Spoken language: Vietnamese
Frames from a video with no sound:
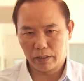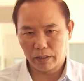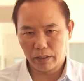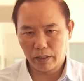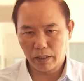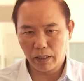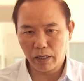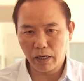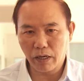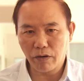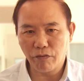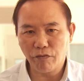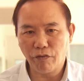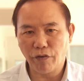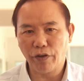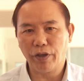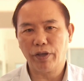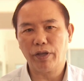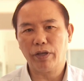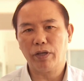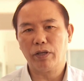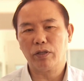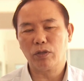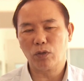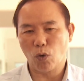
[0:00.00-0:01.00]
cái đơn
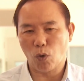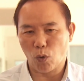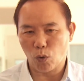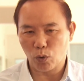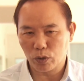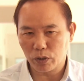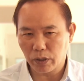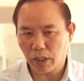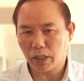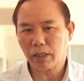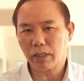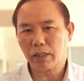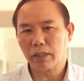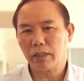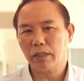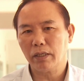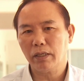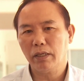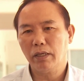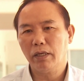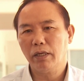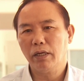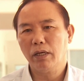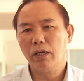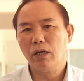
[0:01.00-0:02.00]
vị tổ chức
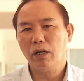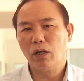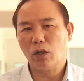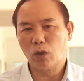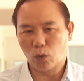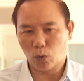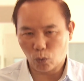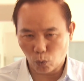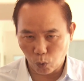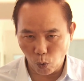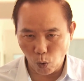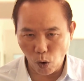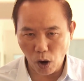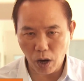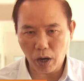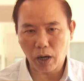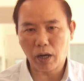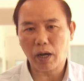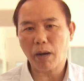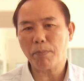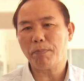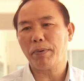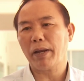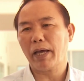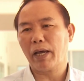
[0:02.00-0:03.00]

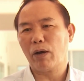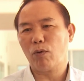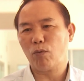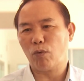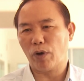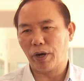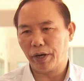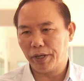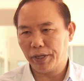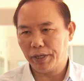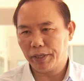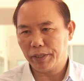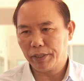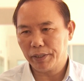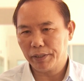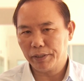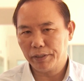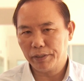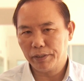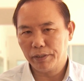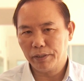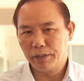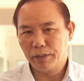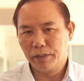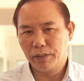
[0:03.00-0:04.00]
thuộc cấp nào quản lý
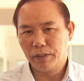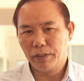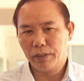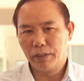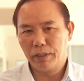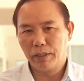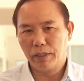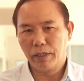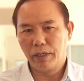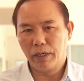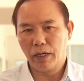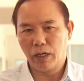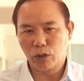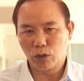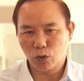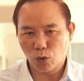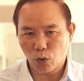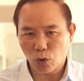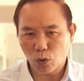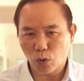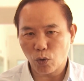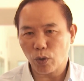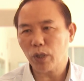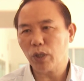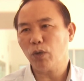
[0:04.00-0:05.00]
để
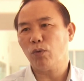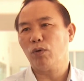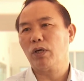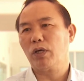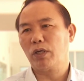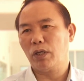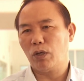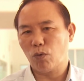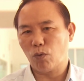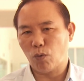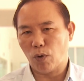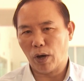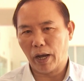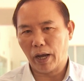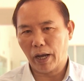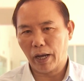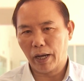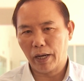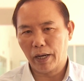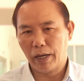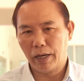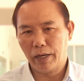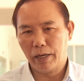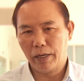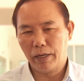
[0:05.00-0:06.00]
cho nó có hiệu lực hiệu quả
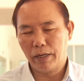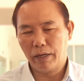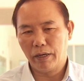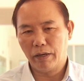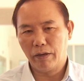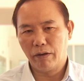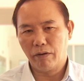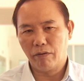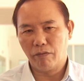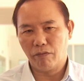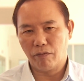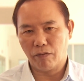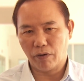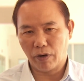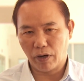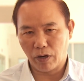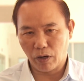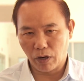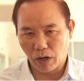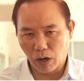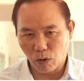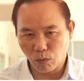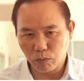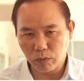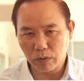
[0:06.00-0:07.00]
và
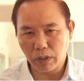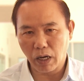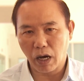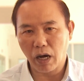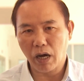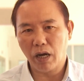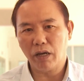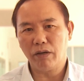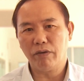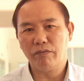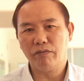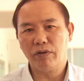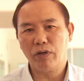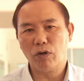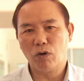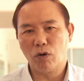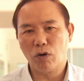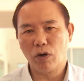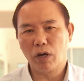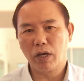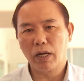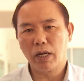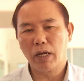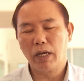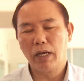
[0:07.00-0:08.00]
đồng thời với
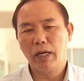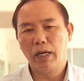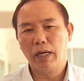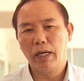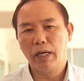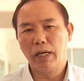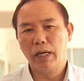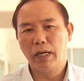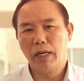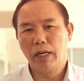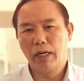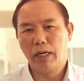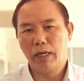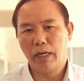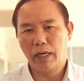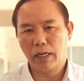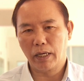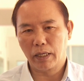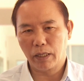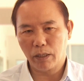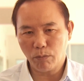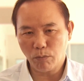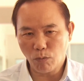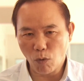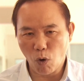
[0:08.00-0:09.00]
đó
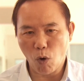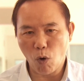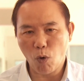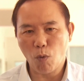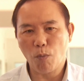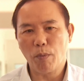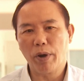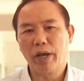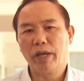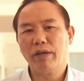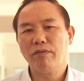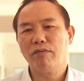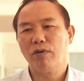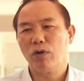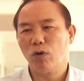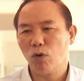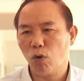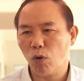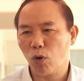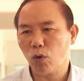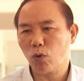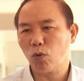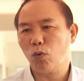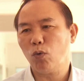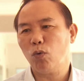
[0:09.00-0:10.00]
là cái bộ máy và
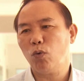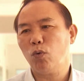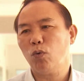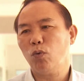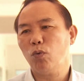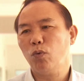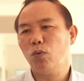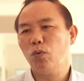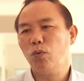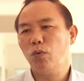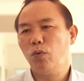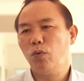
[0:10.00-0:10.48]
đội ngũ